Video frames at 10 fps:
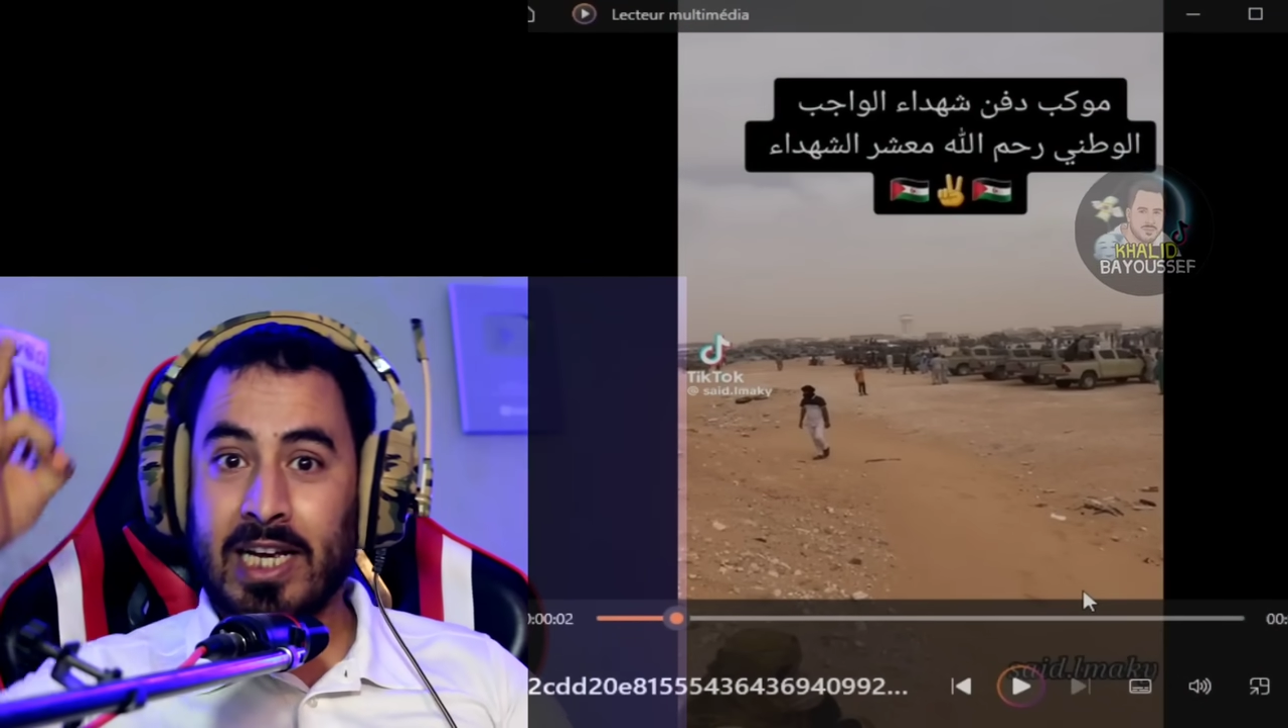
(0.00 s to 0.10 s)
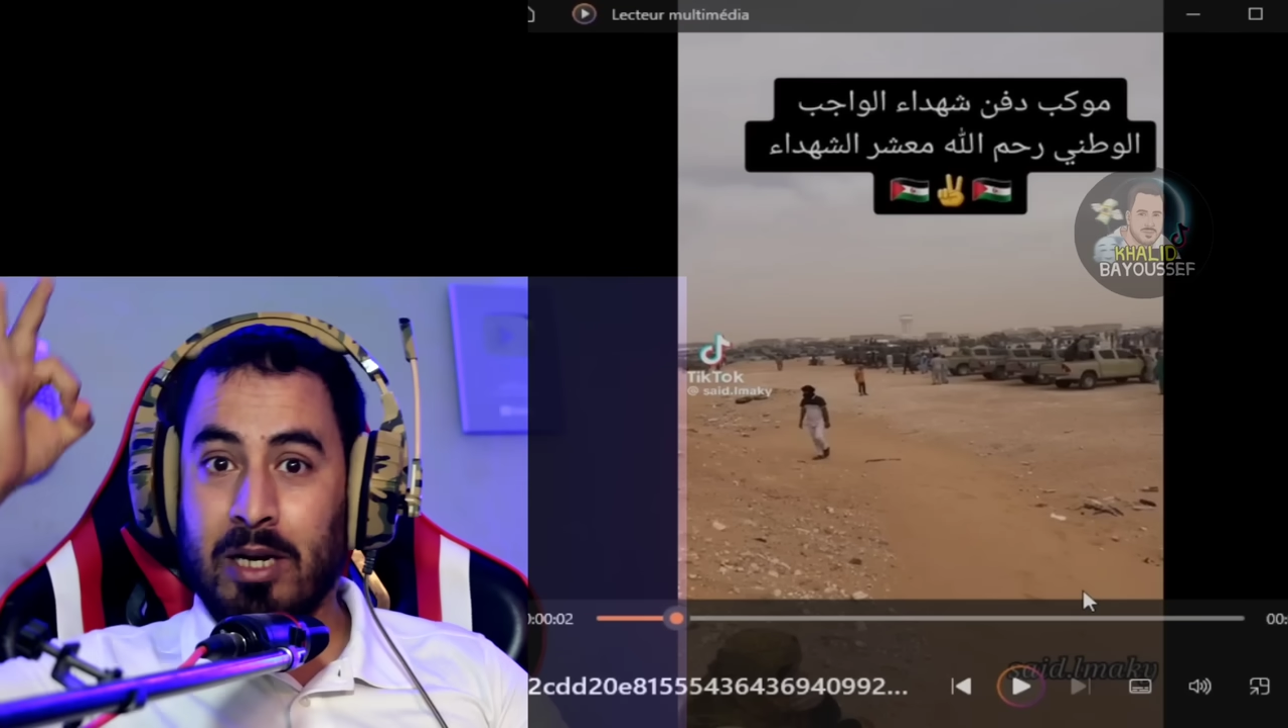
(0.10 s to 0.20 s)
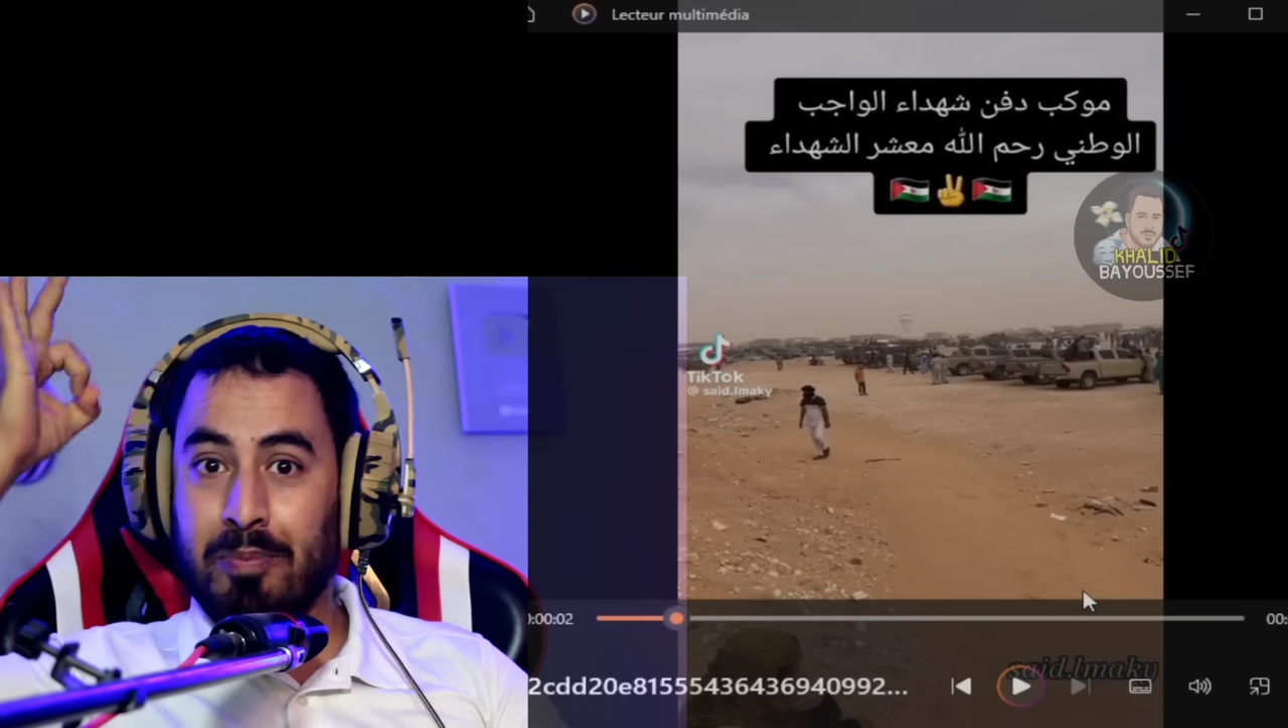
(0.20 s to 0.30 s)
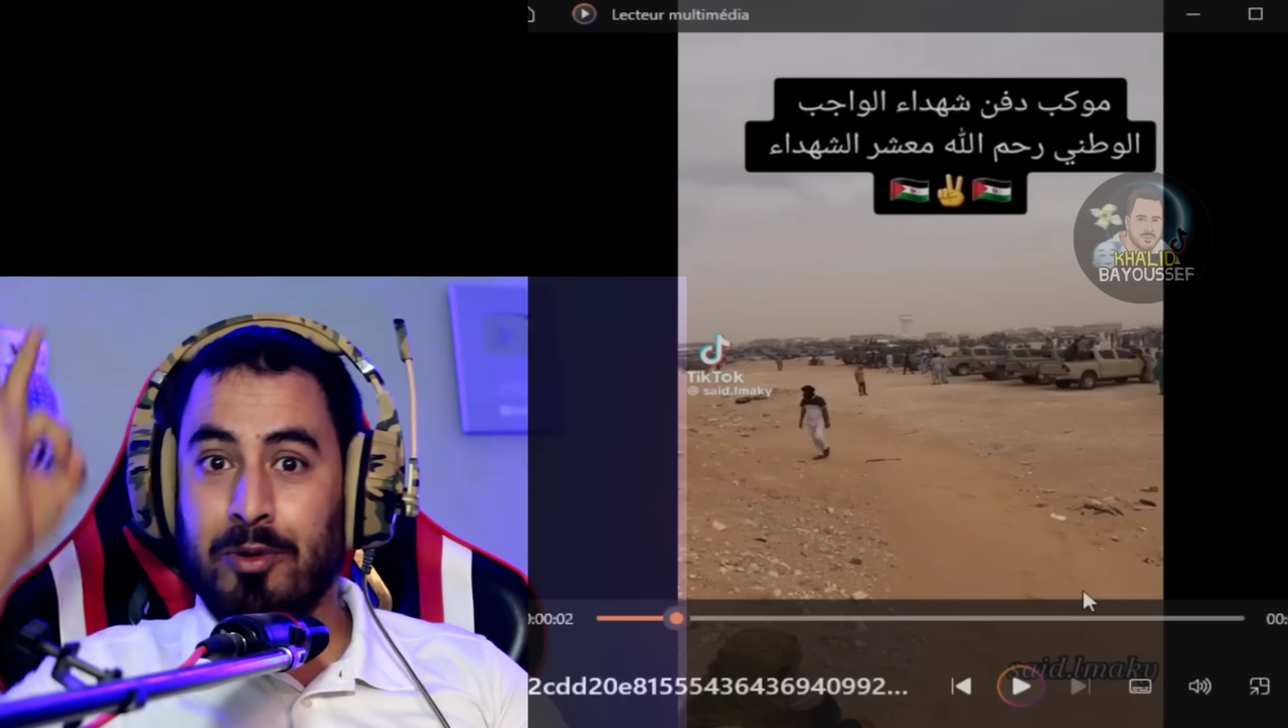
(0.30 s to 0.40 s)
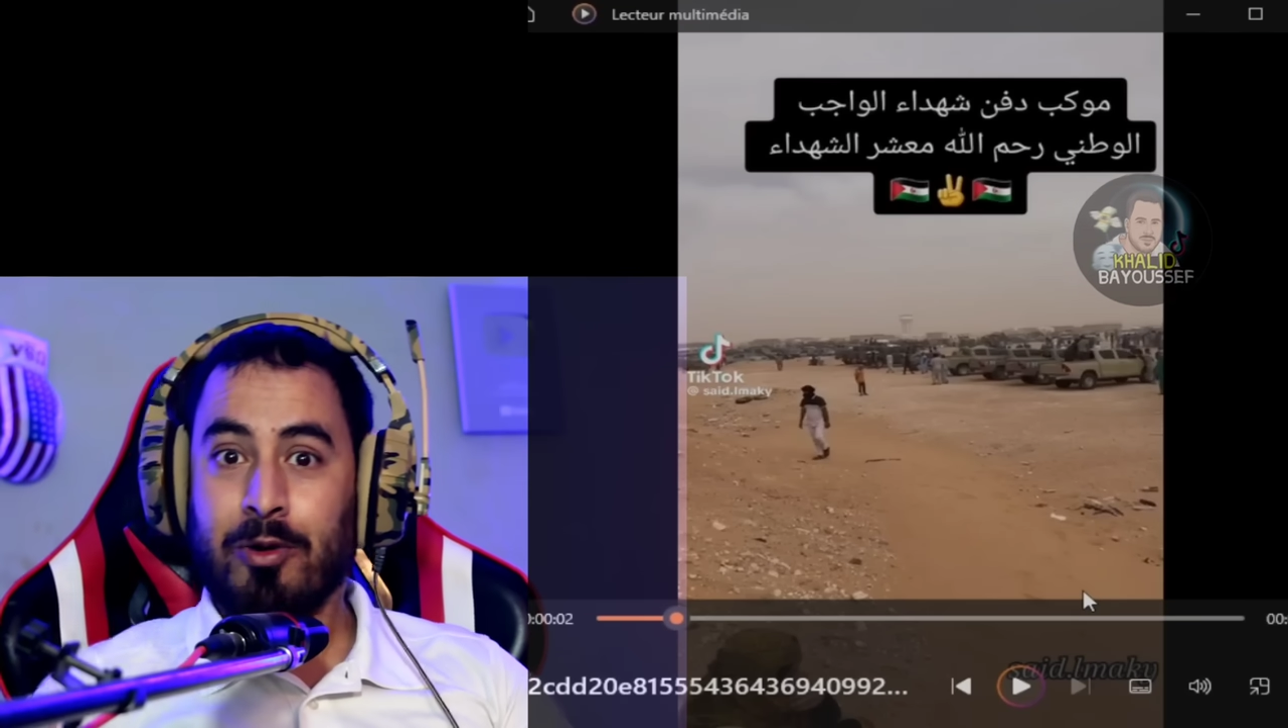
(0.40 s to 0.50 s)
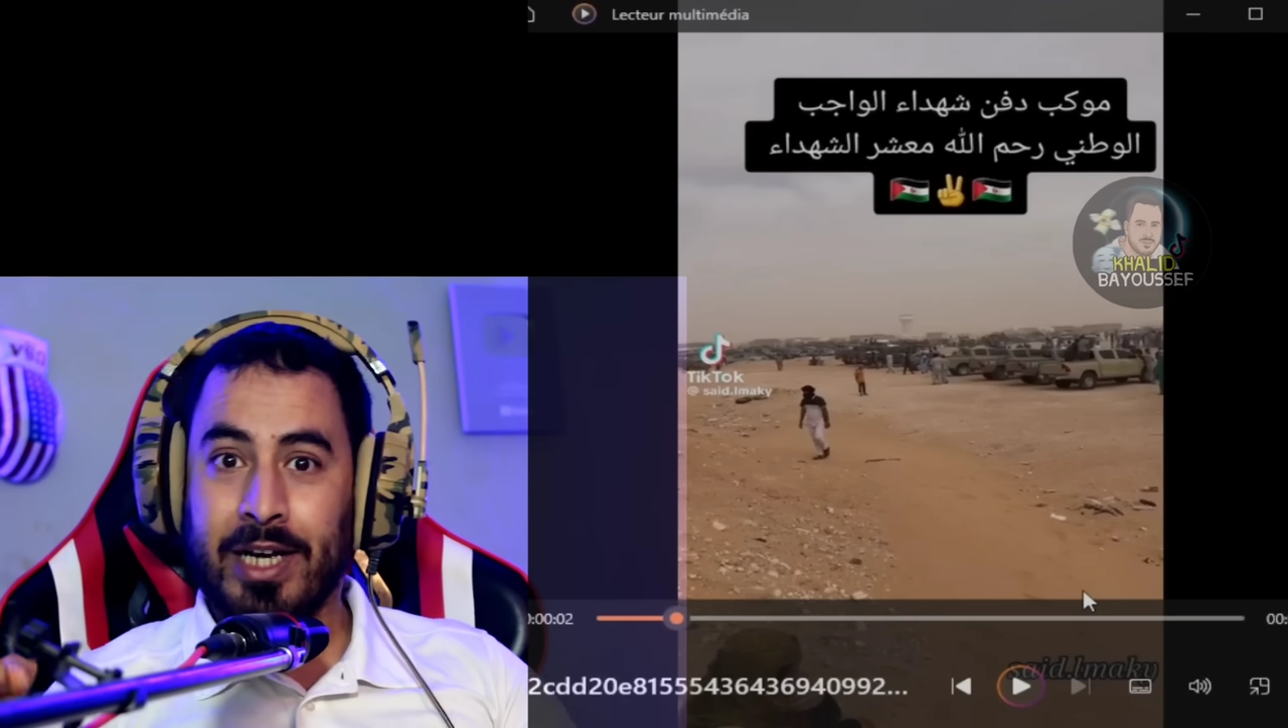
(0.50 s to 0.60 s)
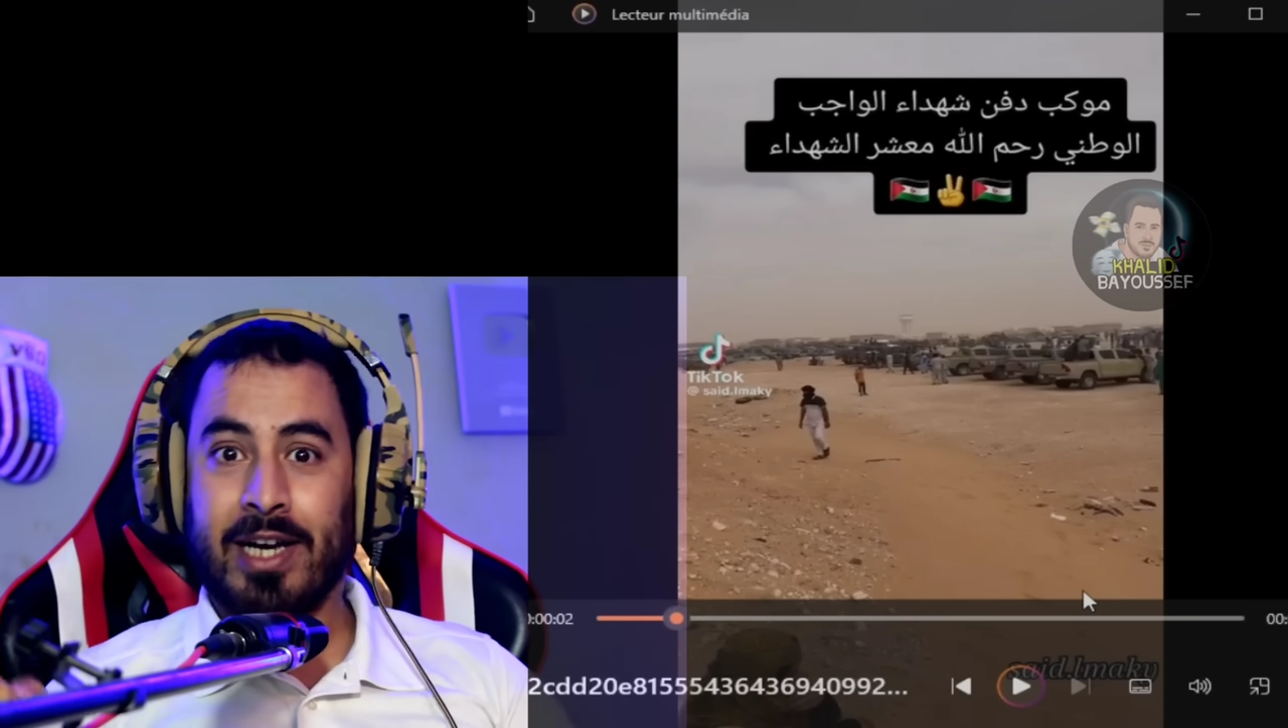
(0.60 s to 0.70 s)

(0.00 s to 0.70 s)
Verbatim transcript: لك البولي